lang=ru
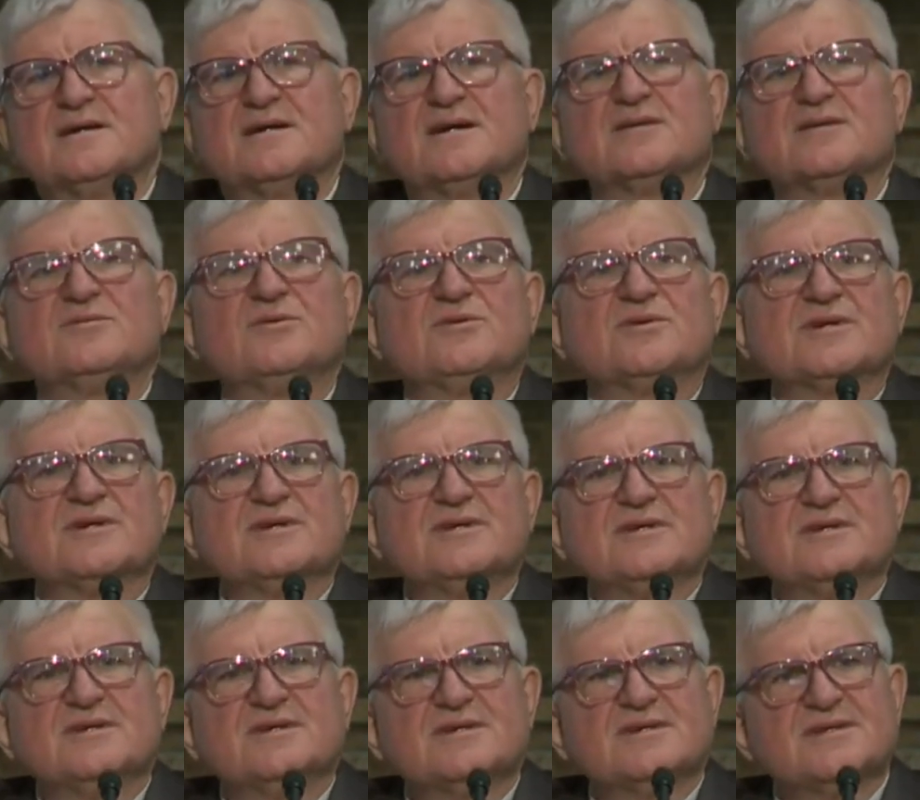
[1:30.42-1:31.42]

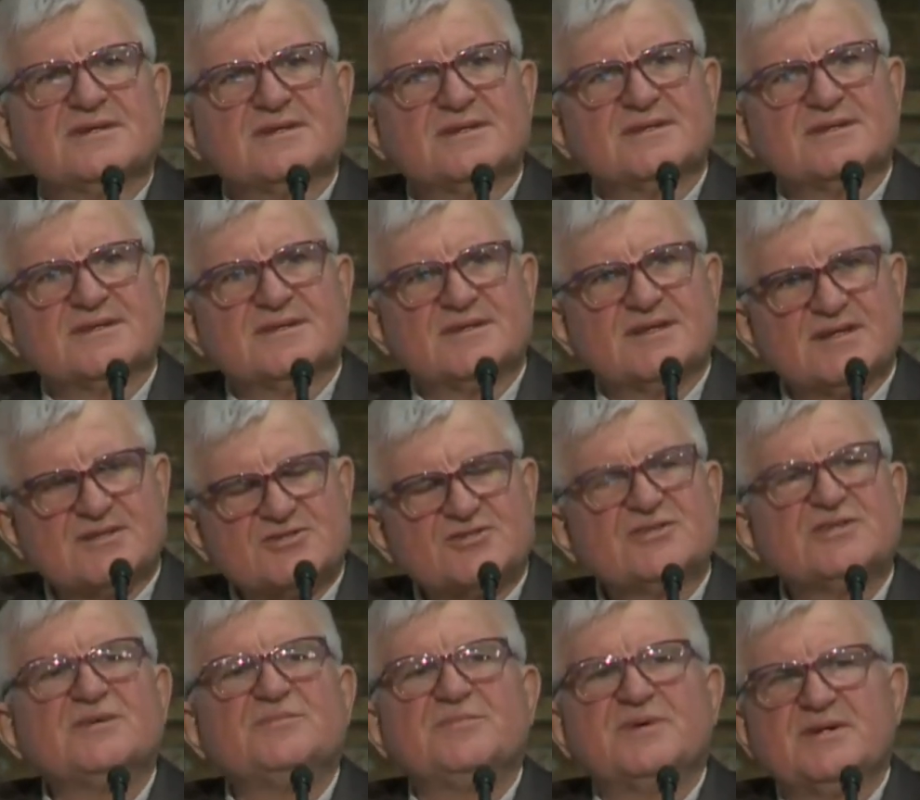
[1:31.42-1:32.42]
который
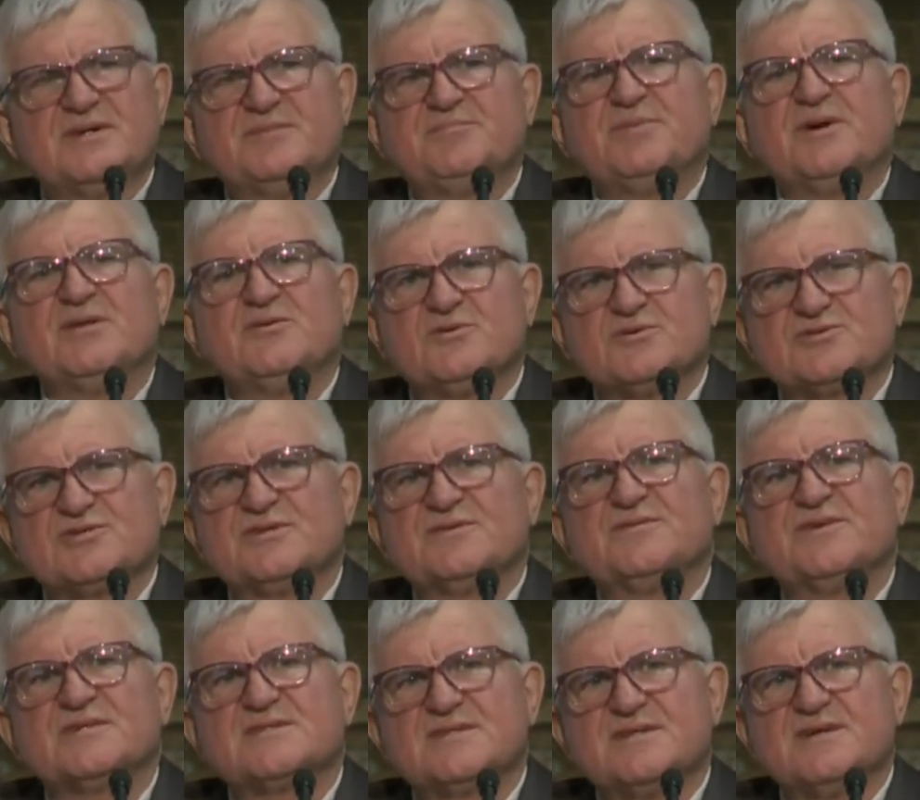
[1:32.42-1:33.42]
должны были
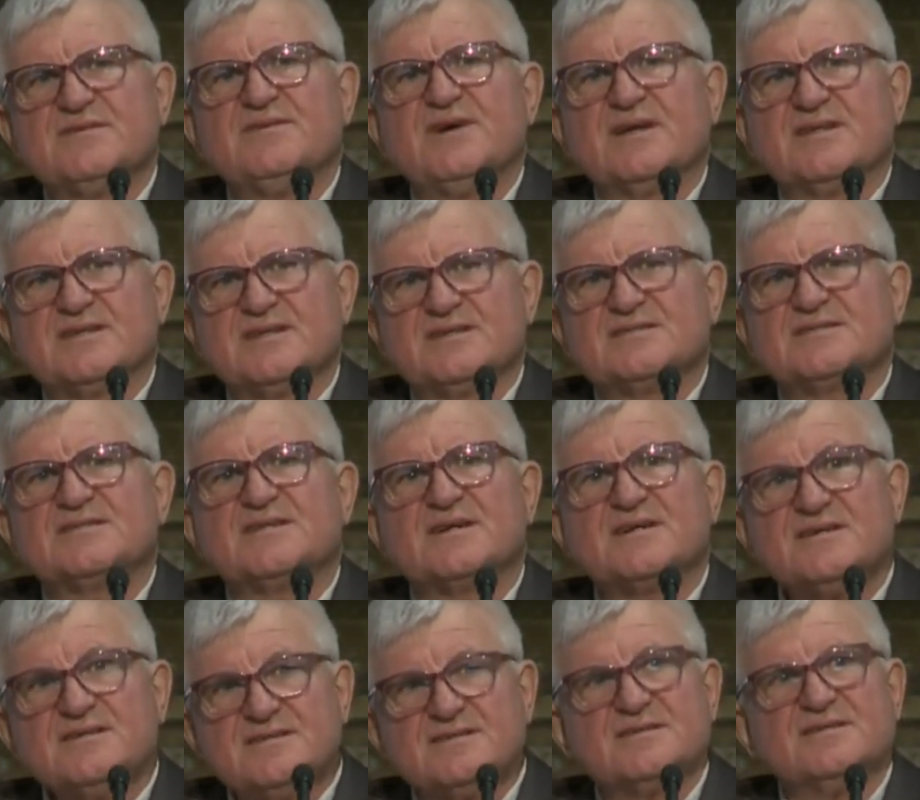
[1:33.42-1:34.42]
положить в основание
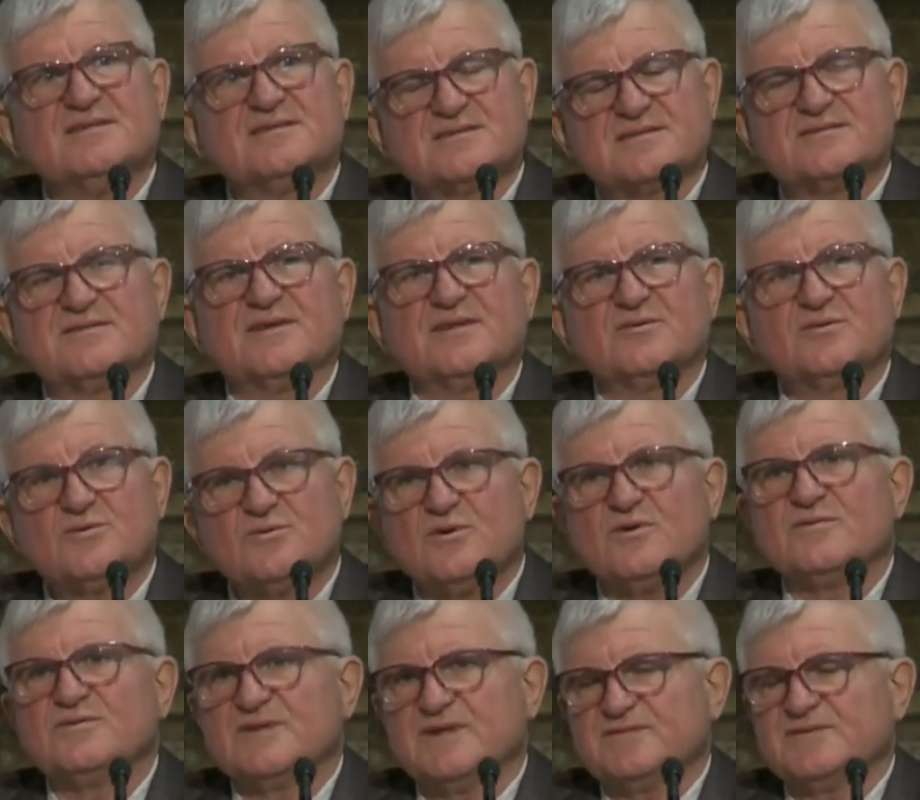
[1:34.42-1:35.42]
строительства
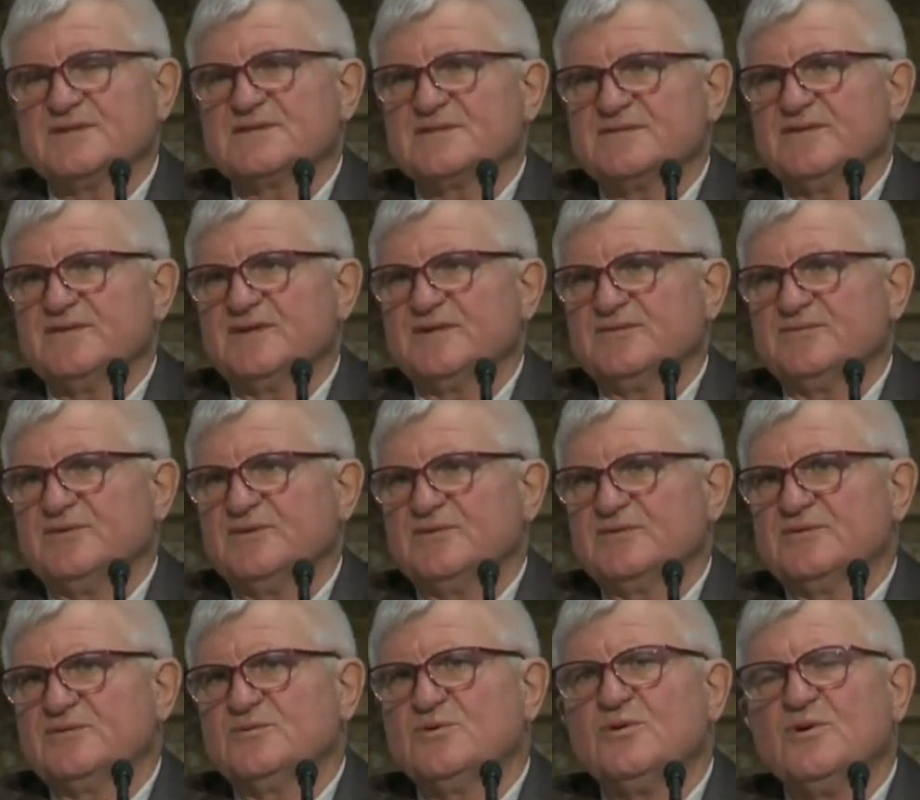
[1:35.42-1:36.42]
духовного
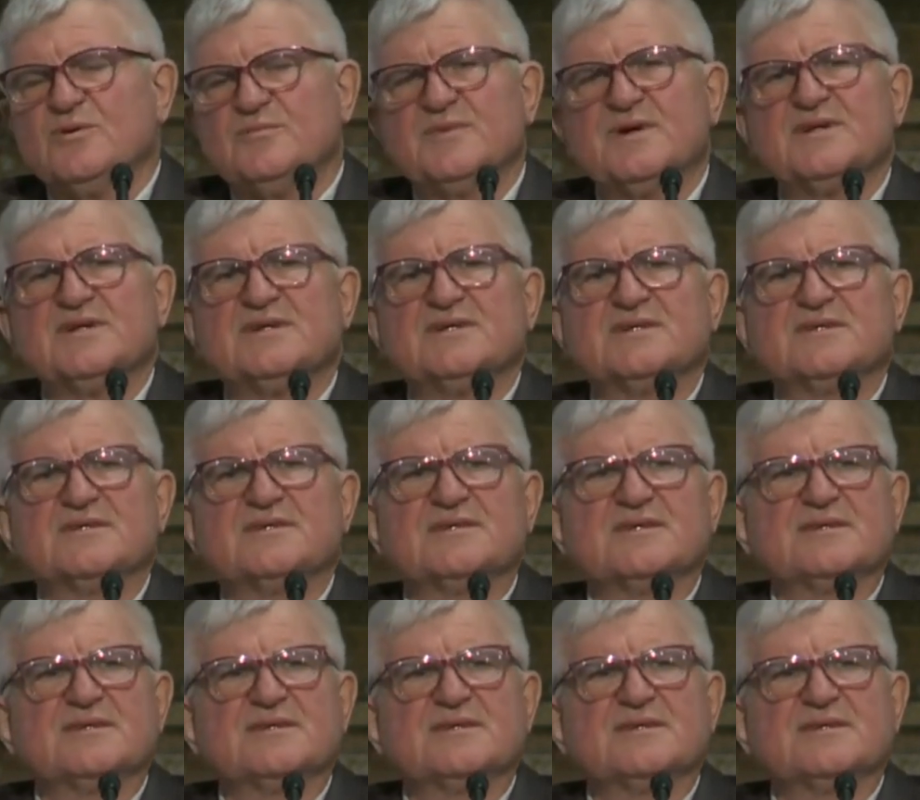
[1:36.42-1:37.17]
своего дома ли,